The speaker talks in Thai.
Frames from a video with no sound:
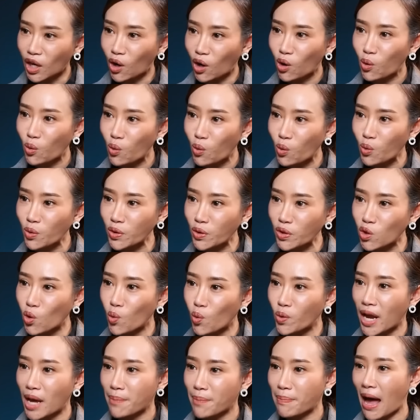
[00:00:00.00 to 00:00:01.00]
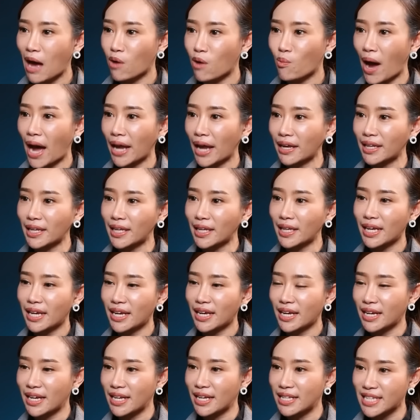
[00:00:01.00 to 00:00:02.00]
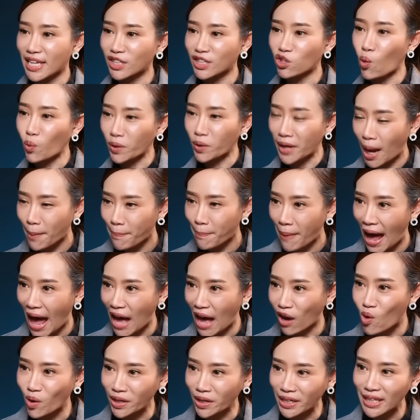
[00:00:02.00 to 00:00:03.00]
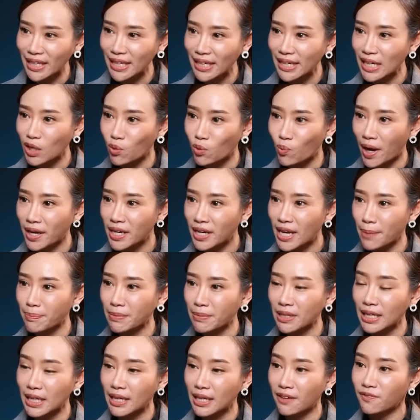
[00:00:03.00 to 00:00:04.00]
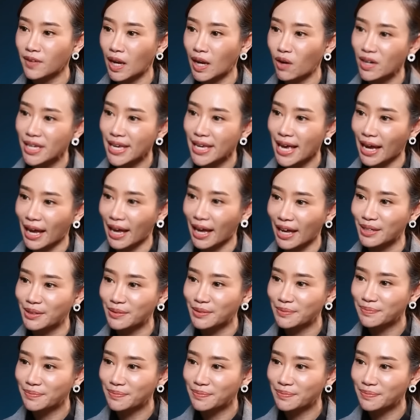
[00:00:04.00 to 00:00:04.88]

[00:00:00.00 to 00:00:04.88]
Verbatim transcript: เราอยู่ในภาวะที่จะตกหน้าผาของหนี้หรือว่า debt cliff เราหรือยังคะ